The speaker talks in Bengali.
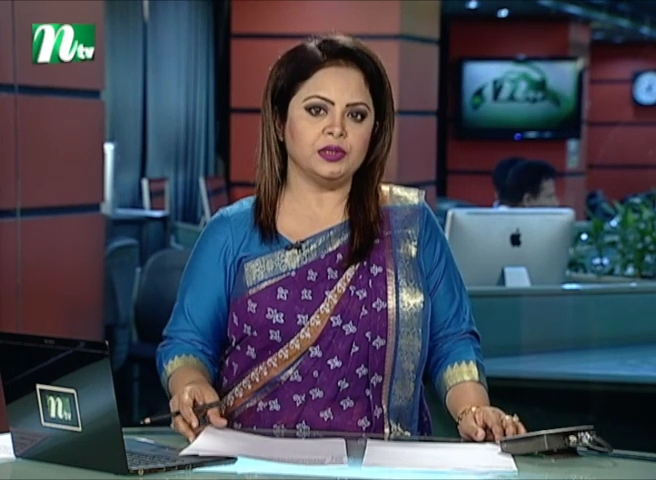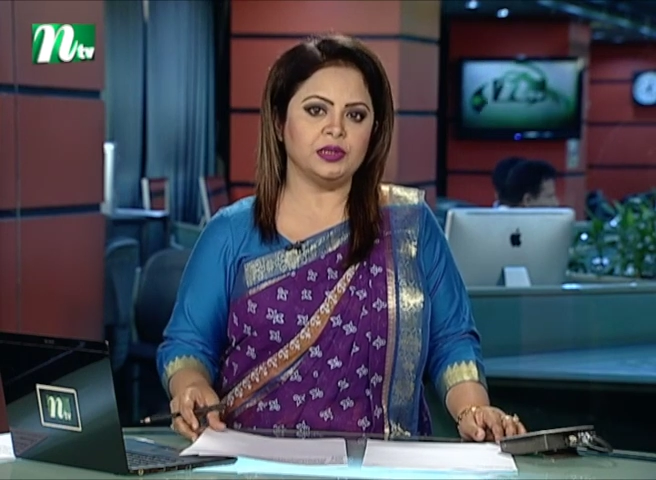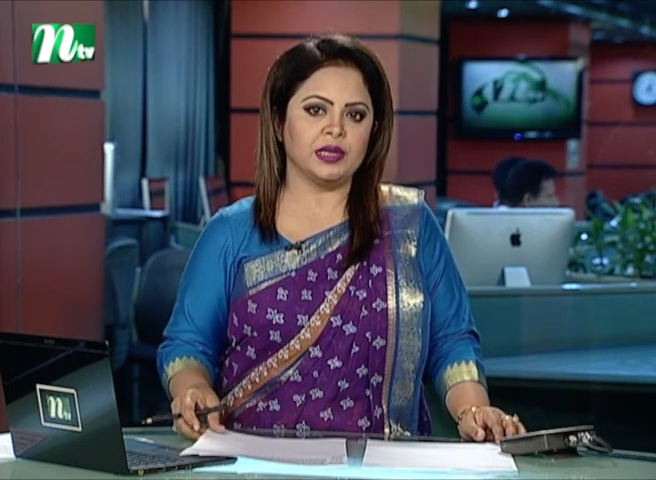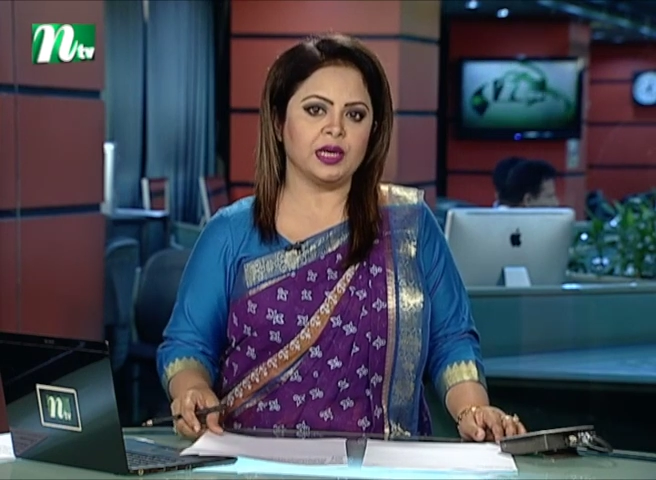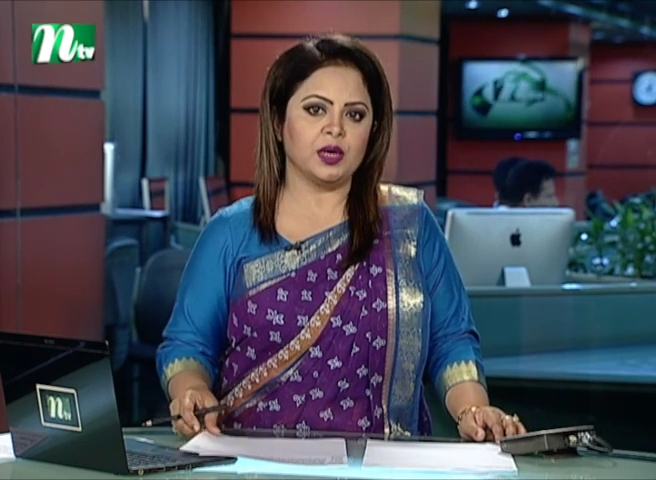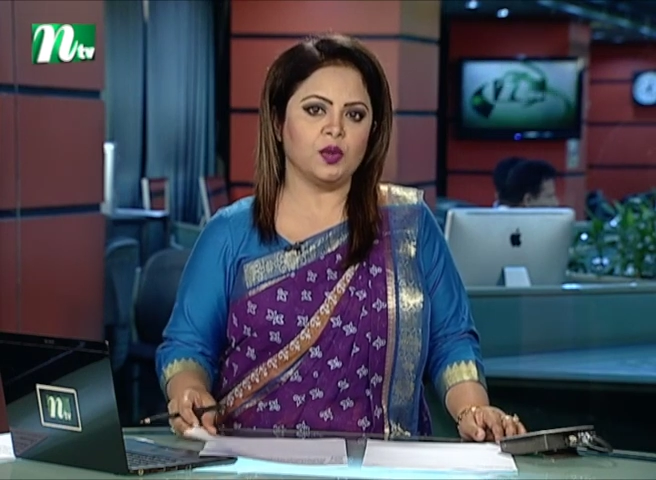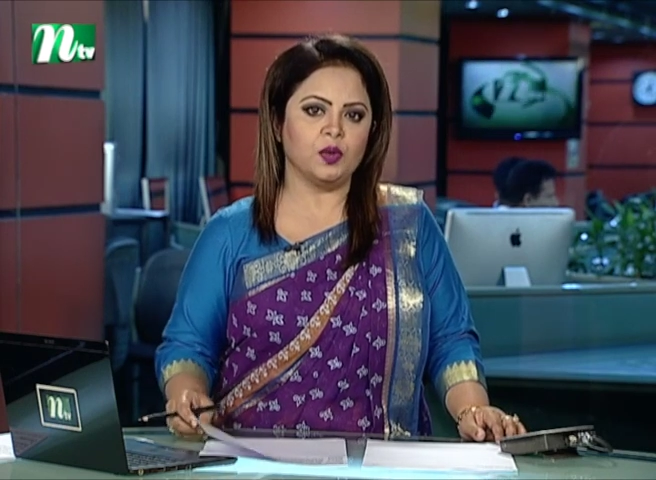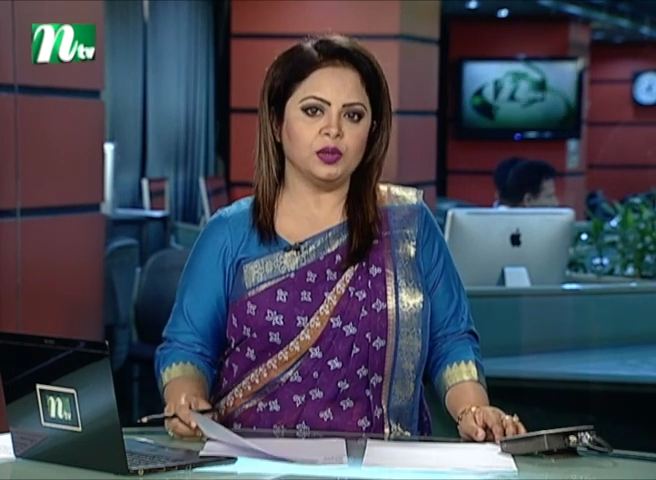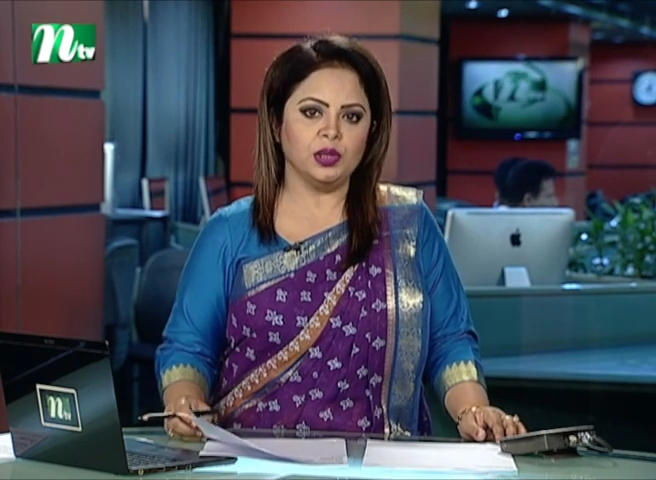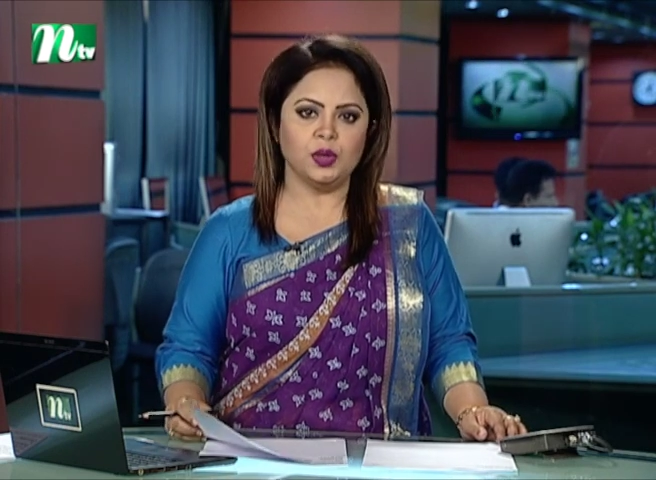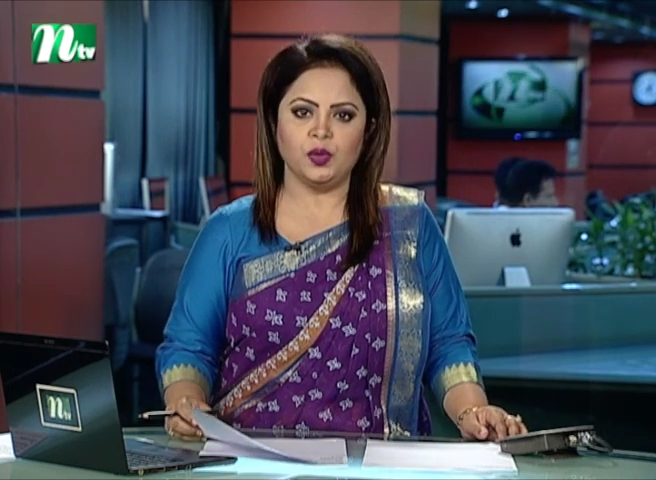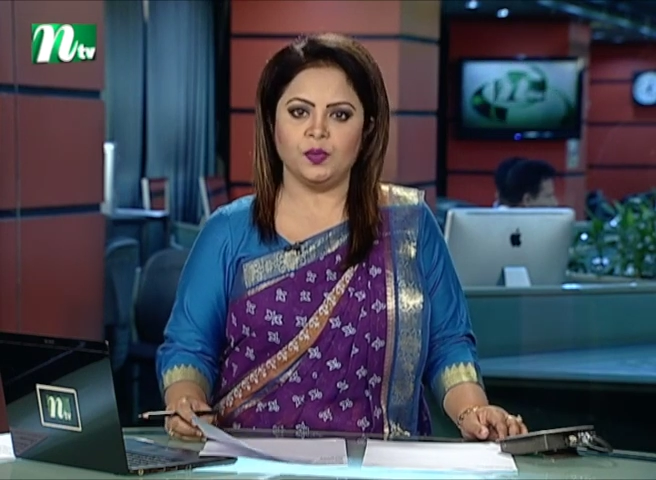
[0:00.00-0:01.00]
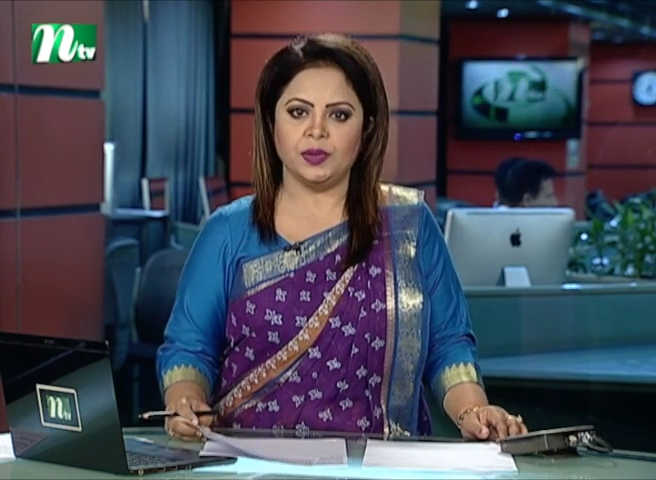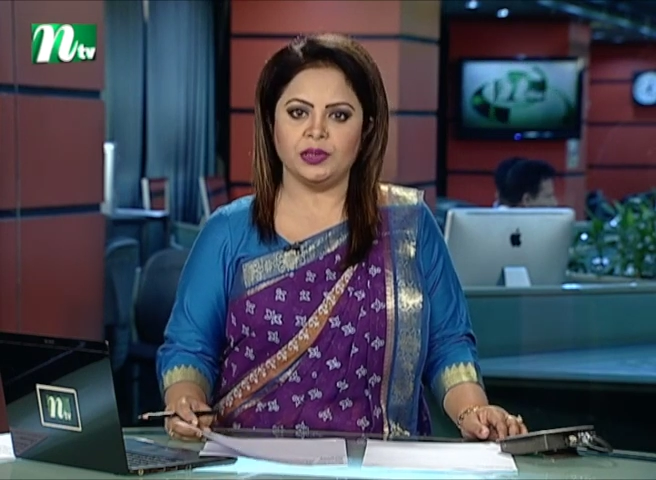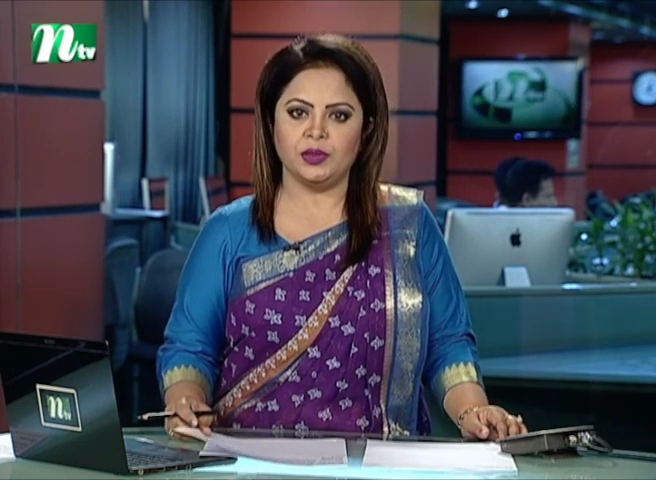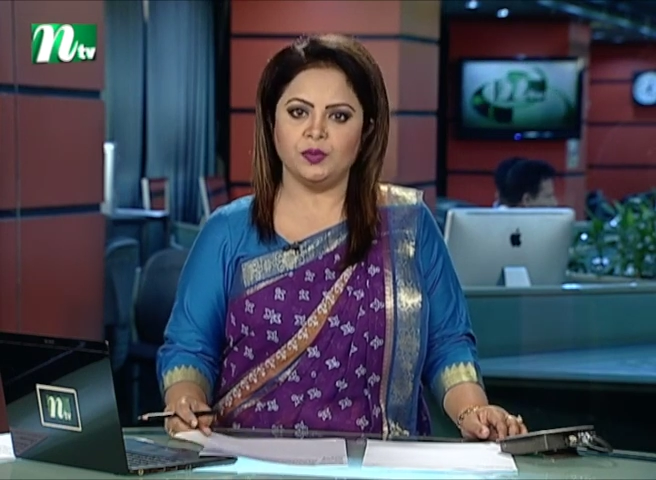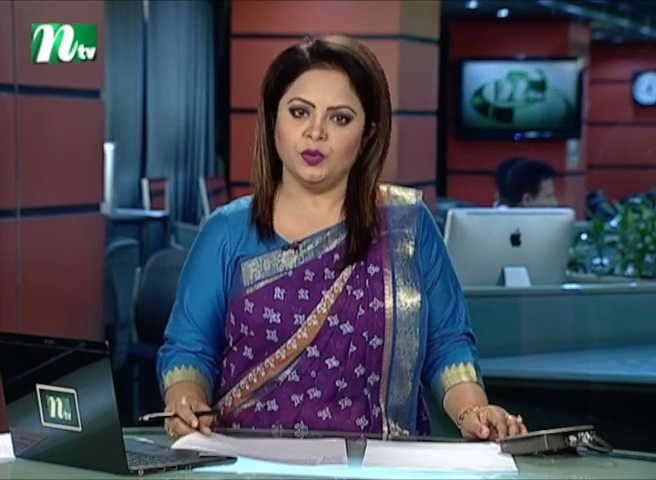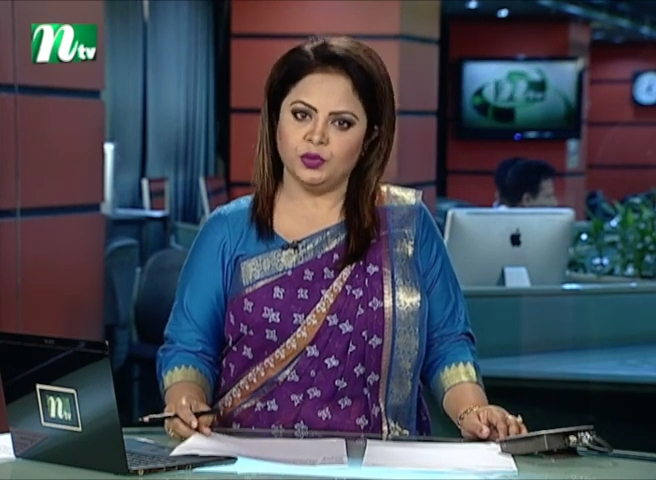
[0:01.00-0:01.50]
থেকে ক্ষতিকর
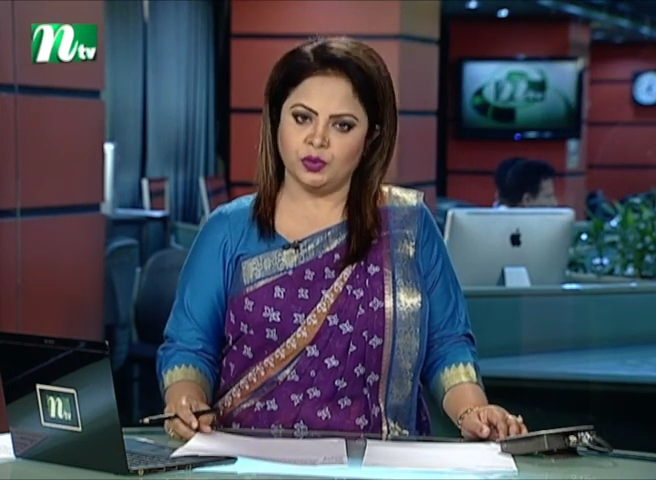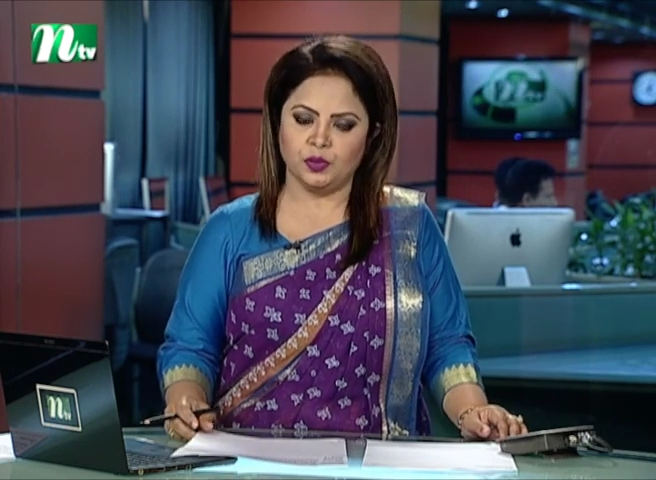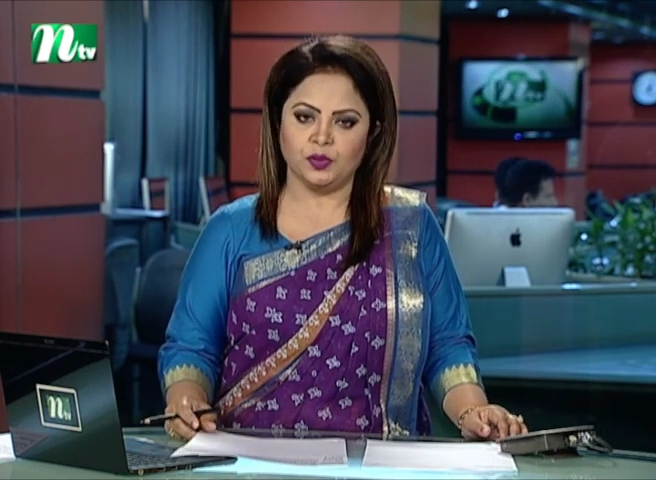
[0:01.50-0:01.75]
উপাদান মুক্ত